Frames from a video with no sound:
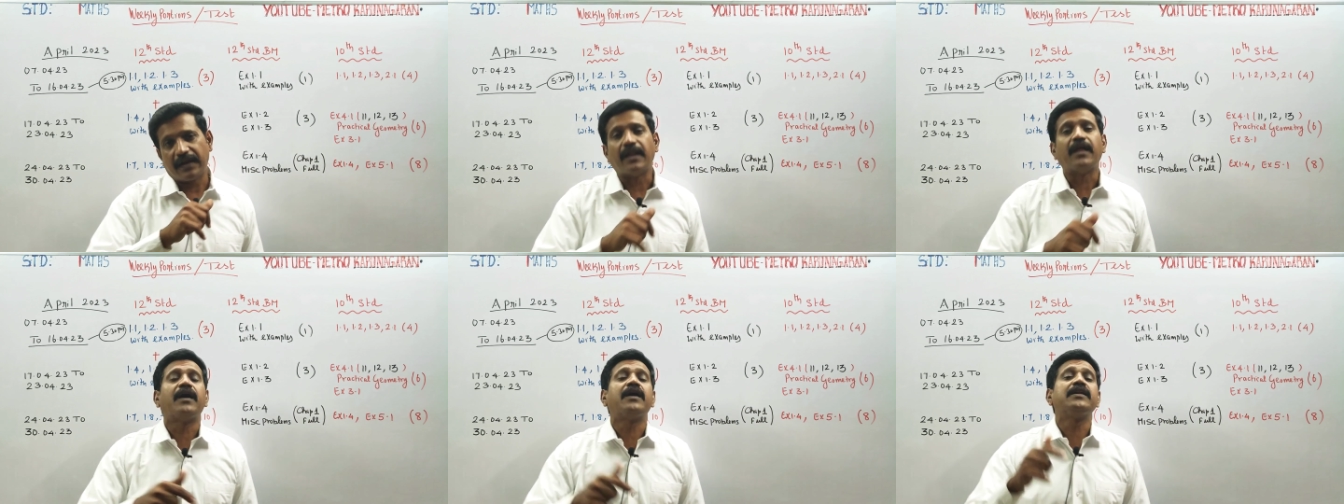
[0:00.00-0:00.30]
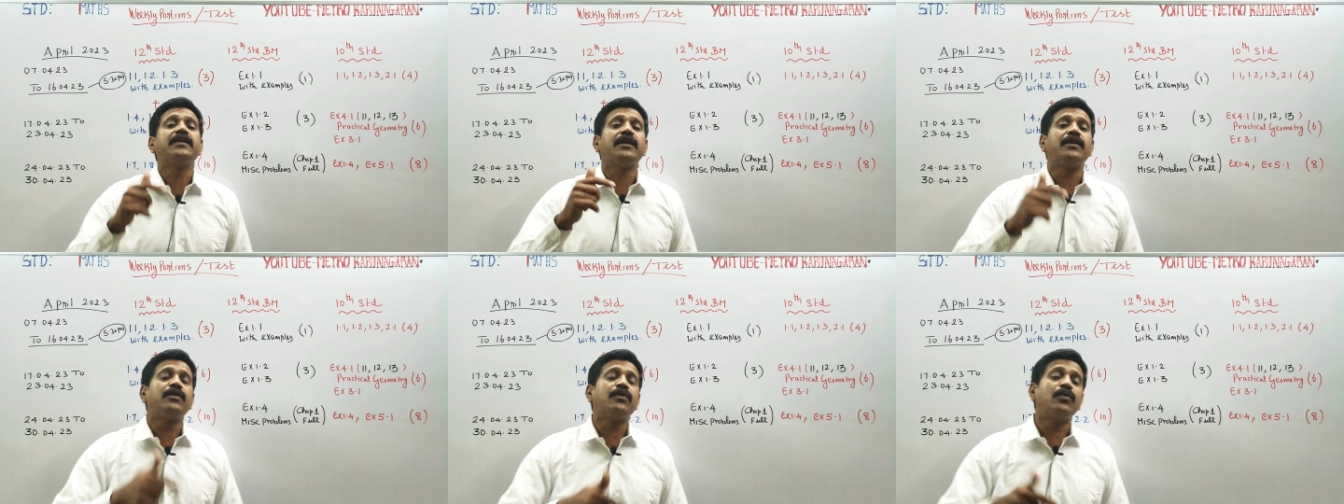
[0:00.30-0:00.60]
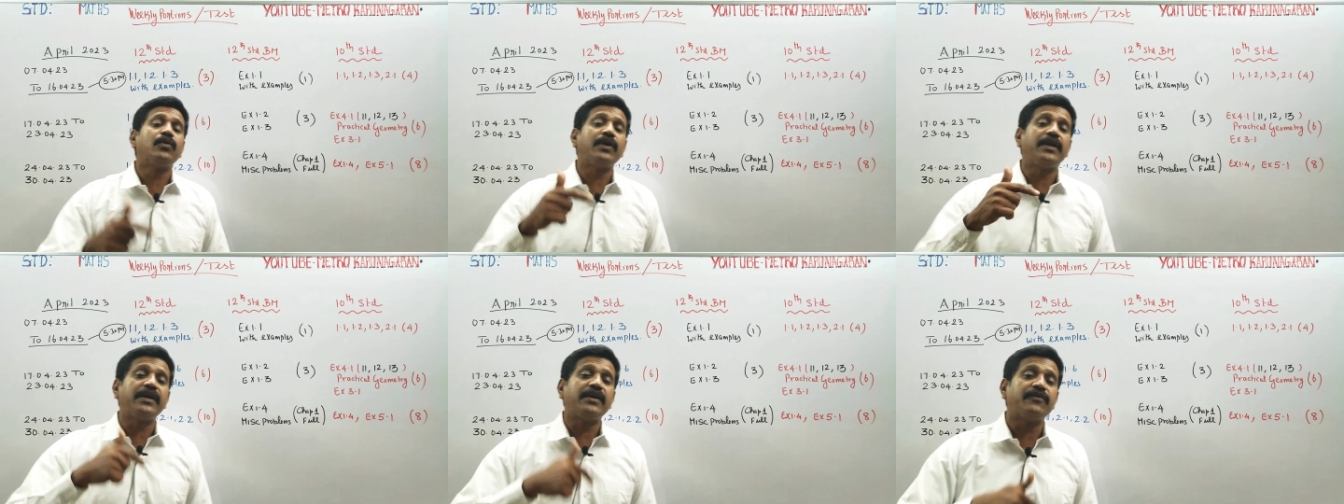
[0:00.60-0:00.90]
நான்
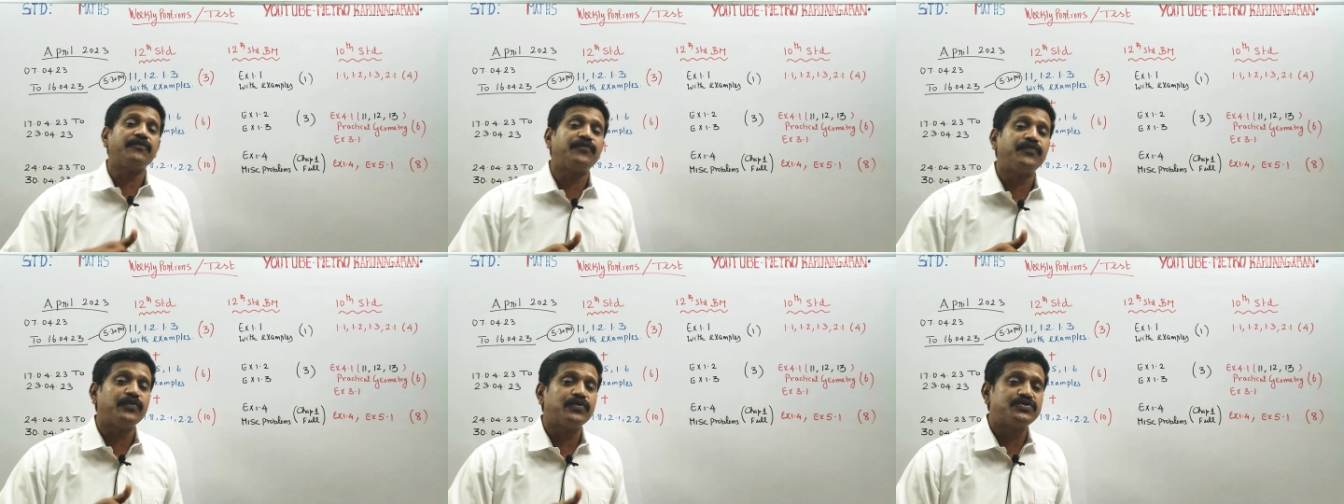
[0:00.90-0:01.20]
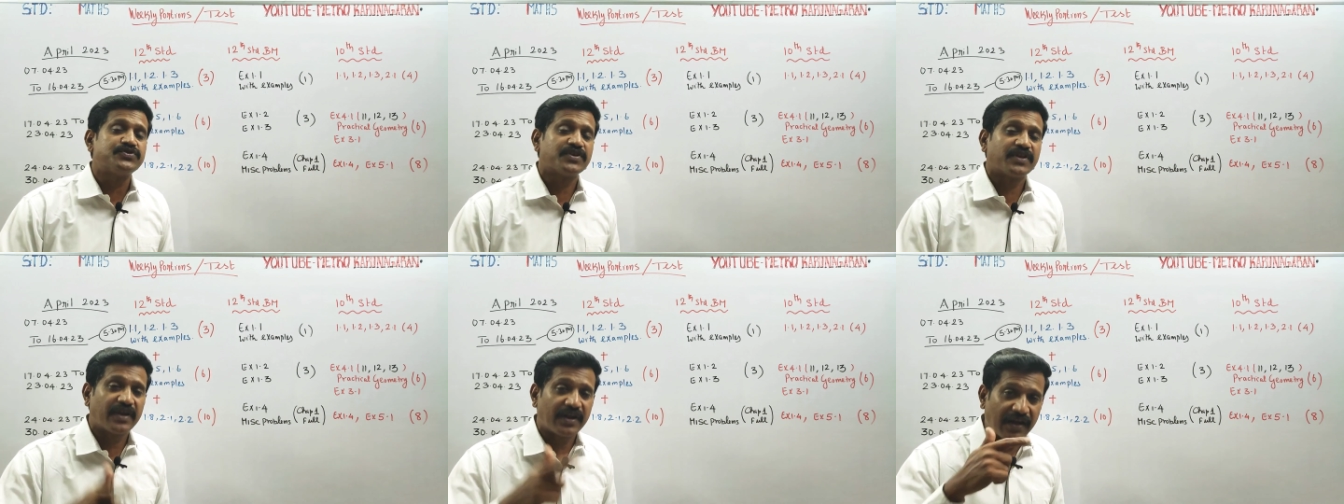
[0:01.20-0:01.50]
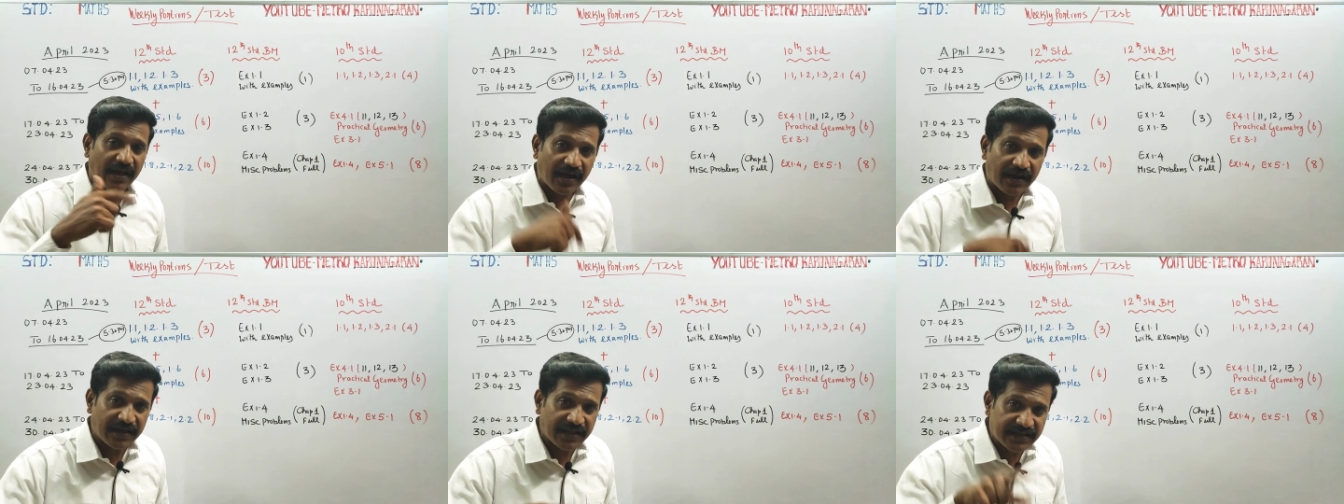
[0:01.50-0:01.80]
என்னுடைய ஃப்யூச்சரை
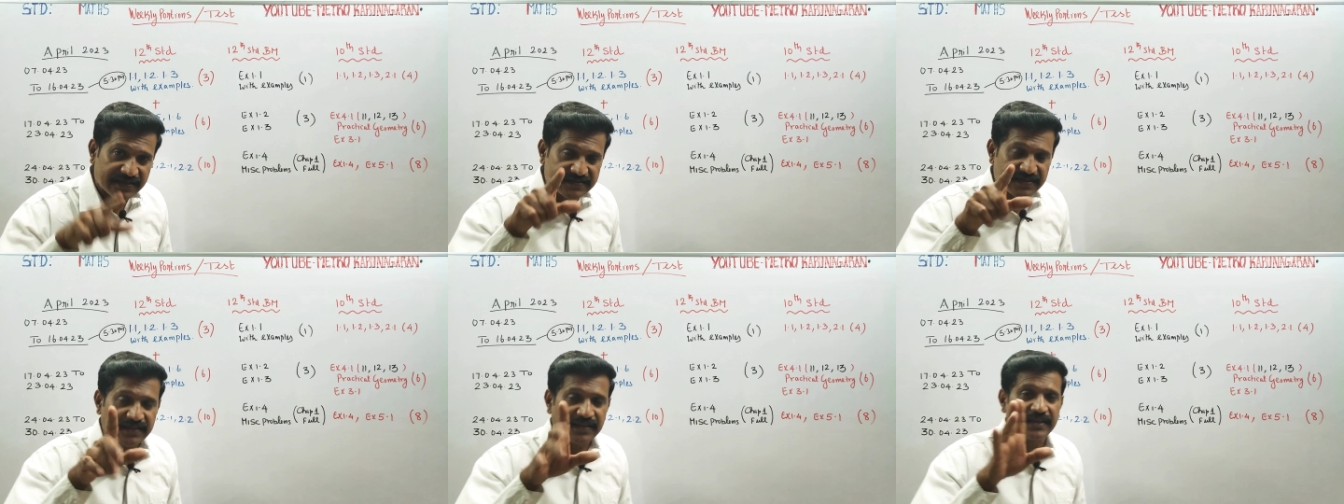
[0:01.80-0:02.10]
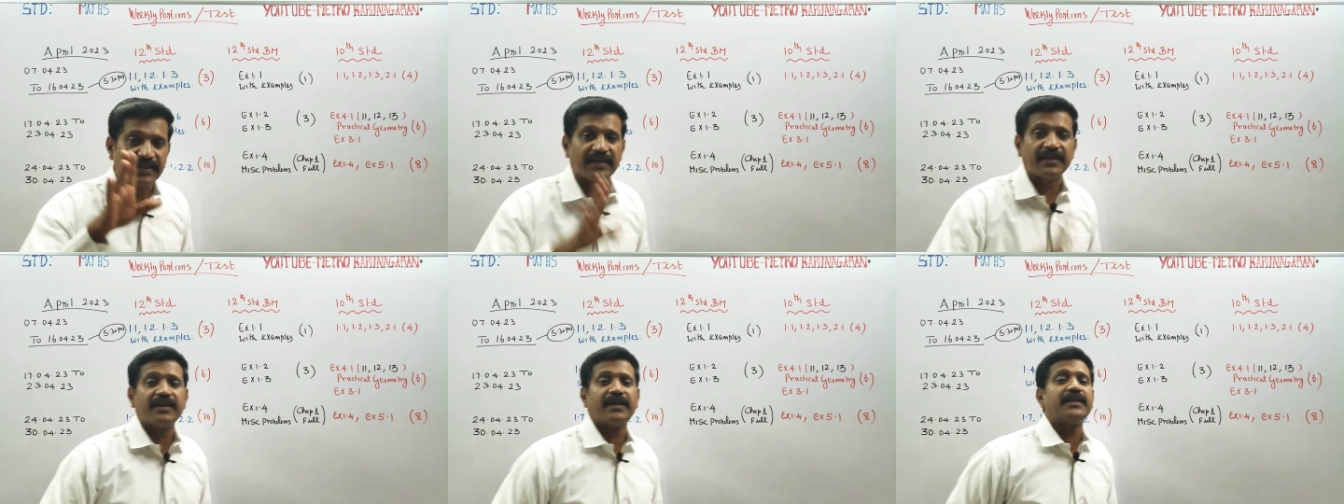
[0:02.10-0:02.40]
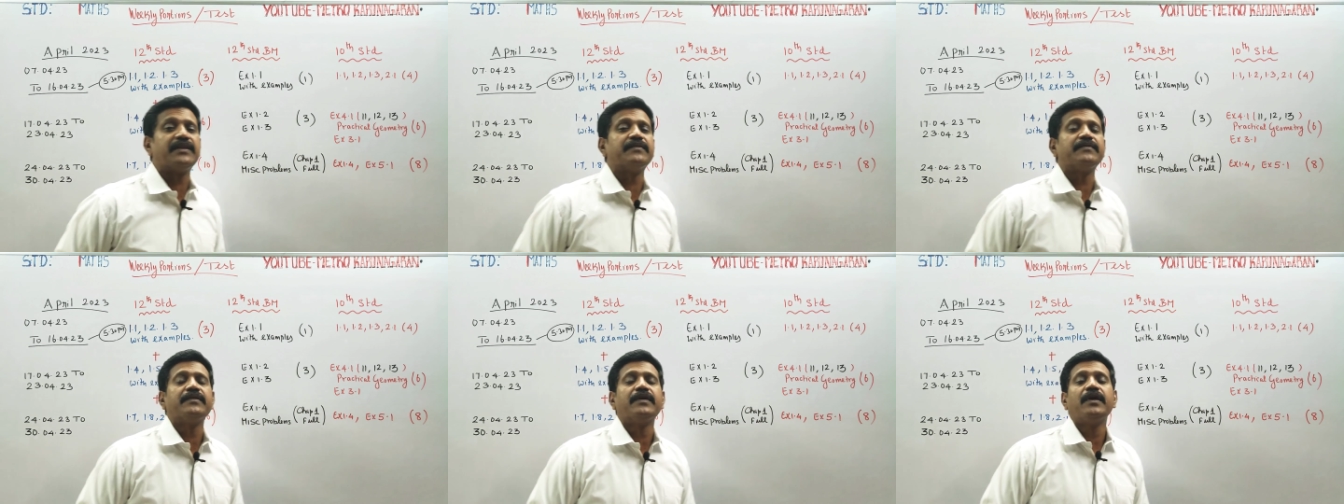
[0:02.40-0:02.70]
நானே
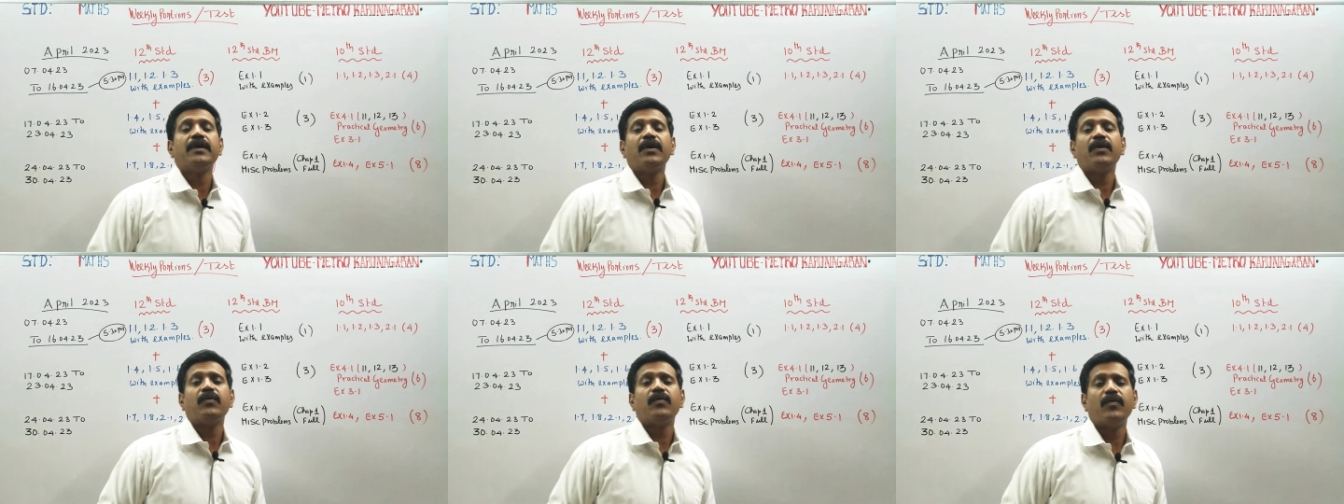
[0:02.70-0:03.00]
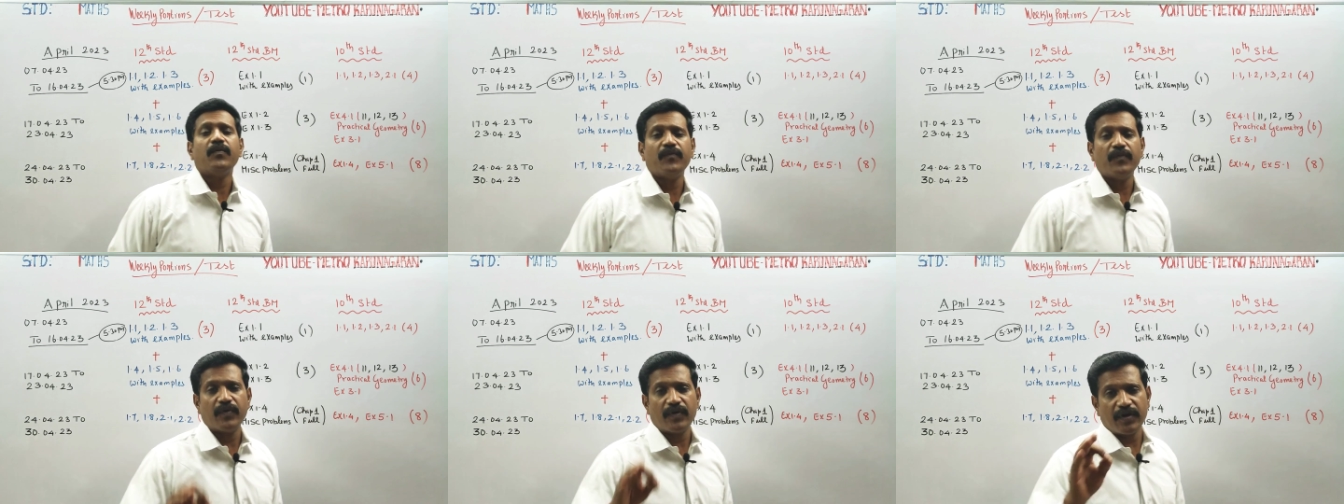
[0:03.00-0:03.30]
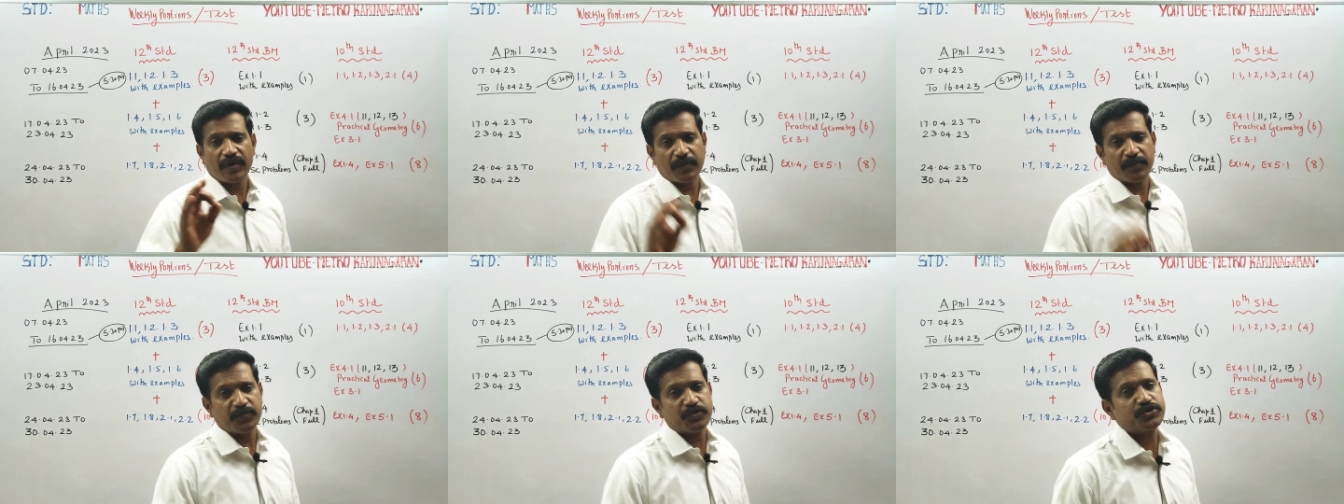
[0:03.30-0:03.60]
செதுக்கினேன்
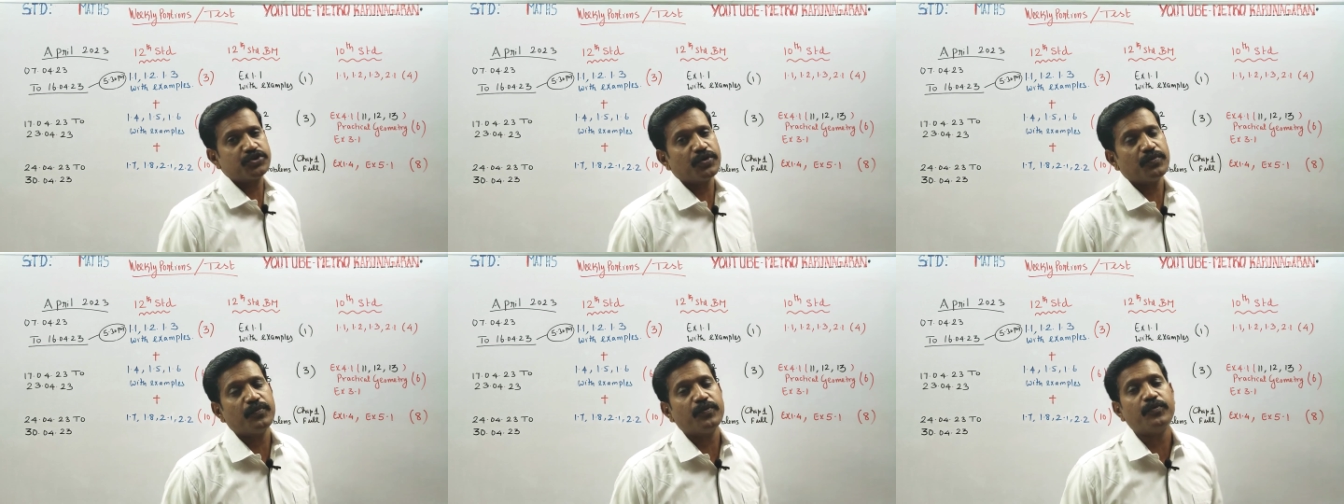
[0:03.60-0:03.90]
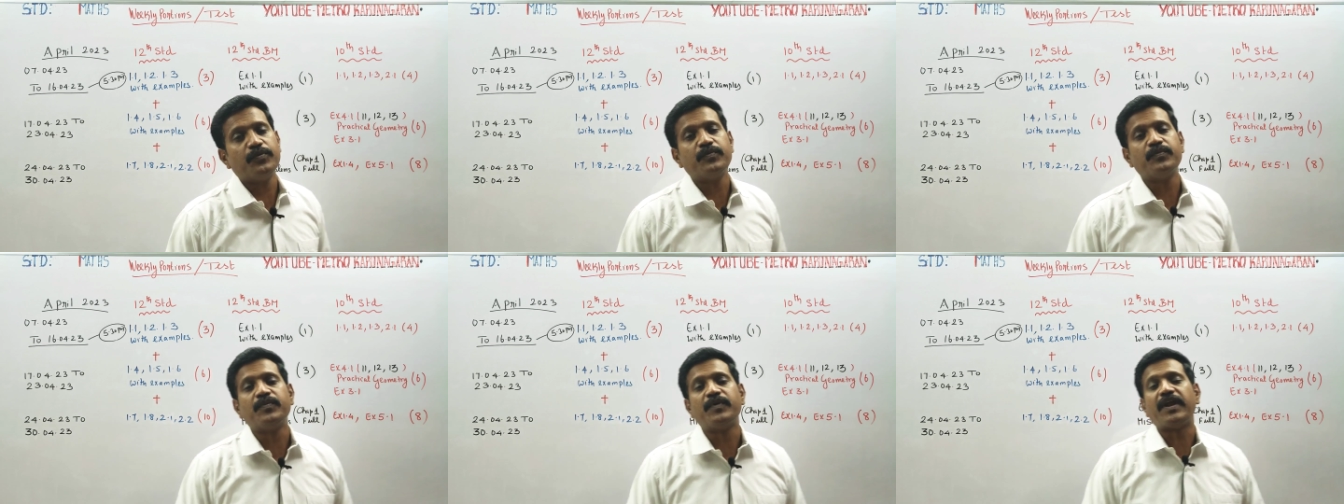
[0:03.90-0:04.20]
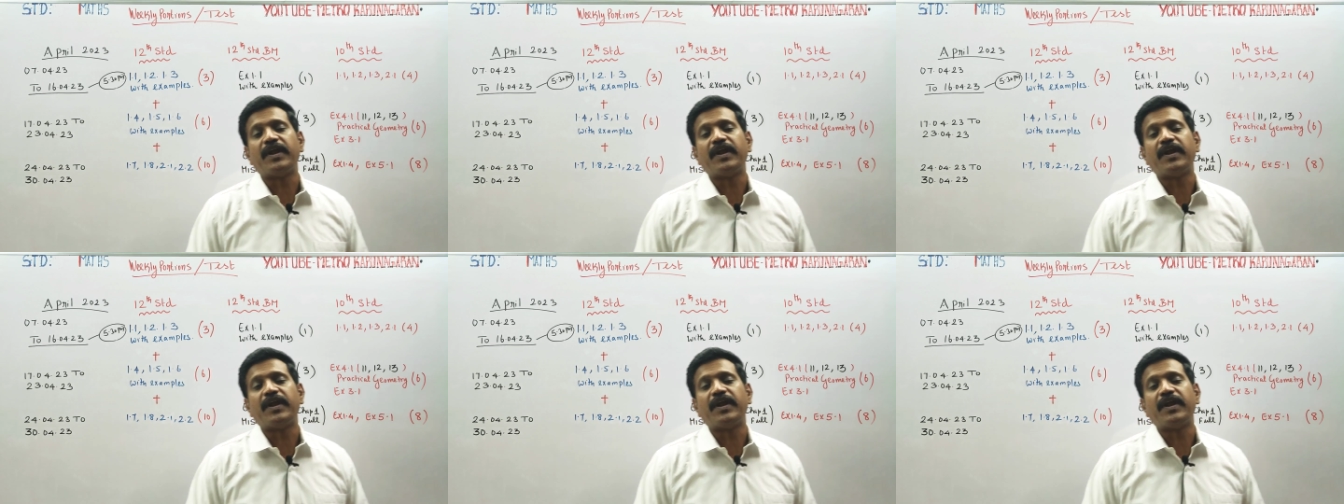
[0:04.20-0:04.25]
ஒவ்வொரு நிமிஷமும்